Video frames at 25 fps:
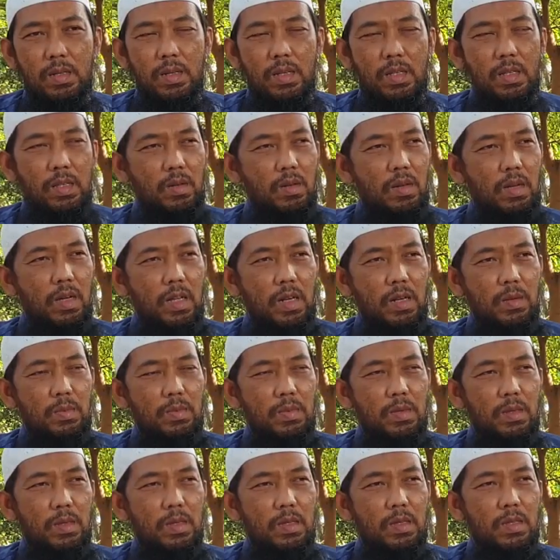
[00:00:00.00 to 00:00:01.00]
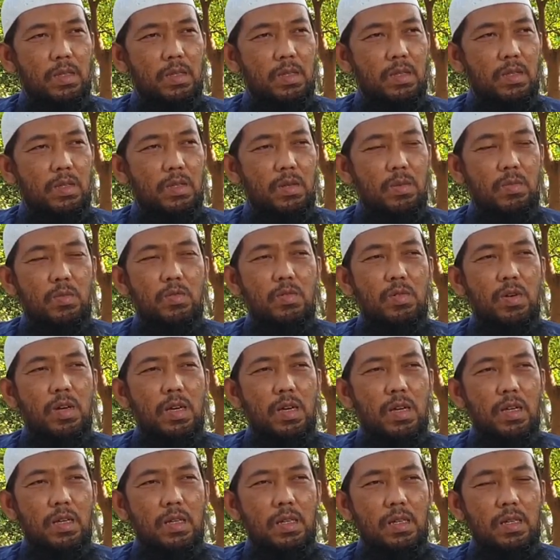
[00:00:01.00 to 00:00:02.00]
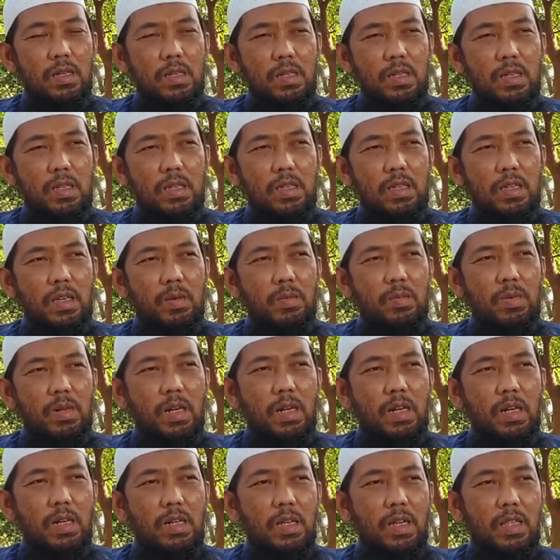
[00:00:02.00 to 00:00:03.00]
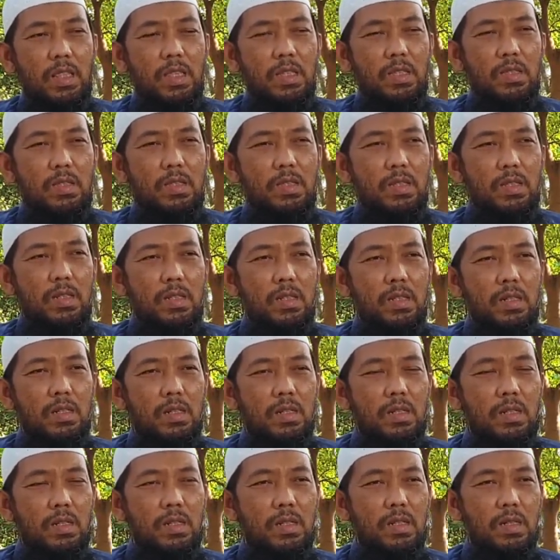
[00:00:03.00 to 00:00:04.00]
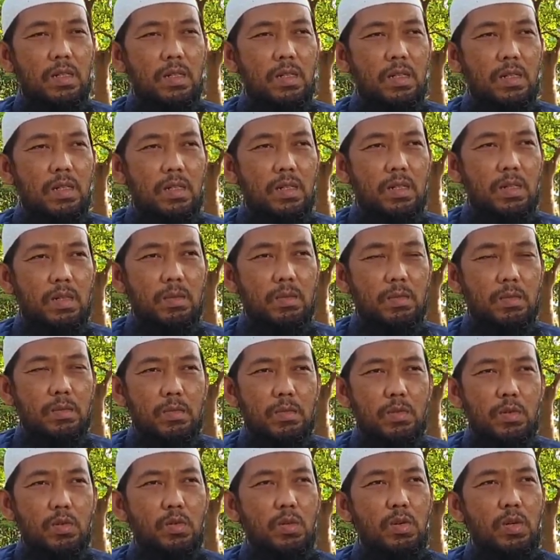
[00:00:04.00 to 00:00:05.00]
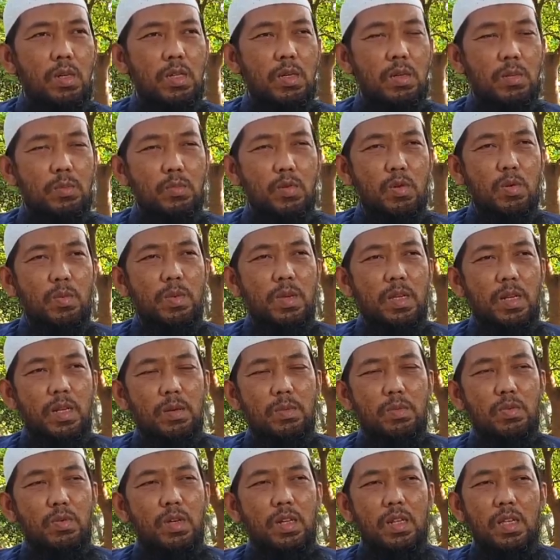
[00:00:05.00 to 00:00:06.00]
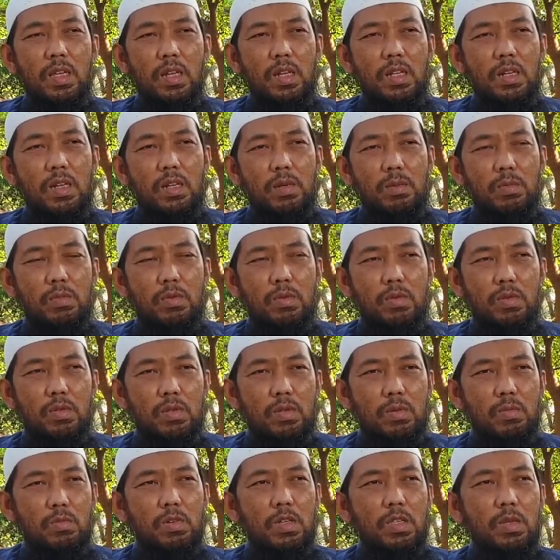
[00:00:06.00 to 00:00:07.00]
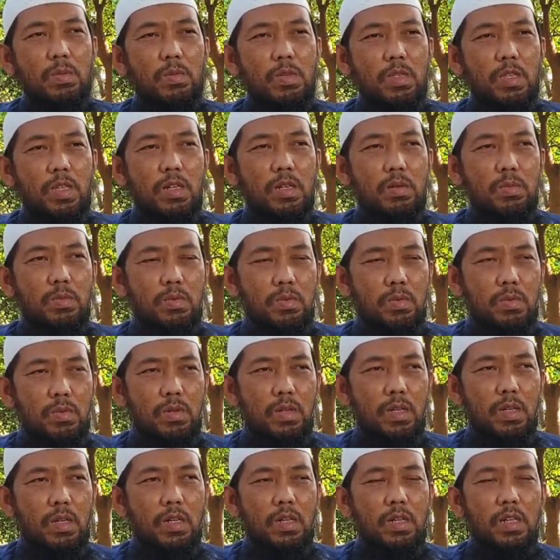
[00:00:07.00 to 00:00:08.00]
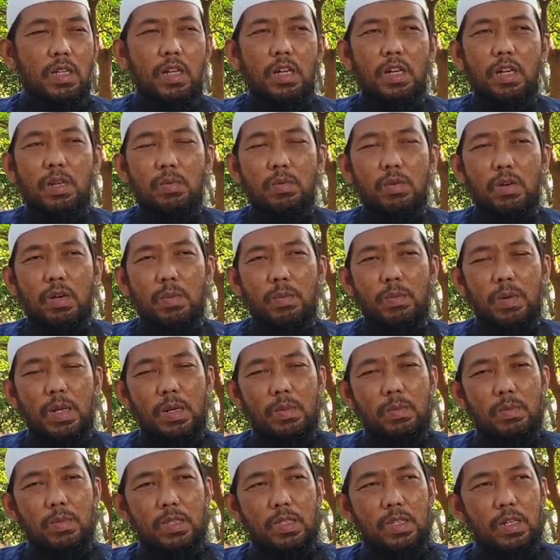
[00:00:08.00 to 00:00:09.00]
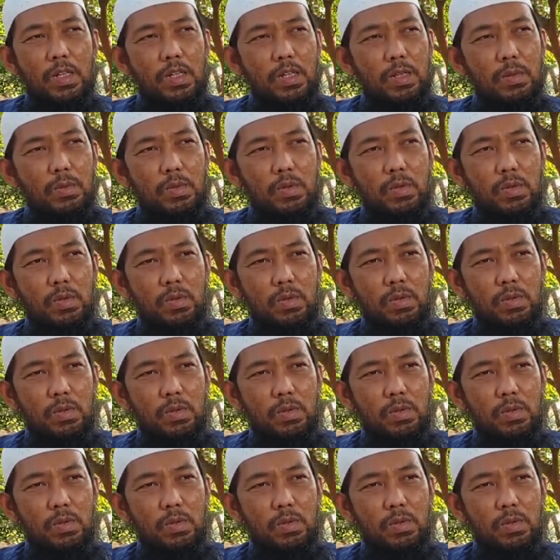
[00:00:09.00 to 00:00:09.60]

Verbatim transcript: kata orang Arab semua yang berada di atas dunia bumi debu ini adalah debu semuanya menjadi debu dari debu kembali menjadi debu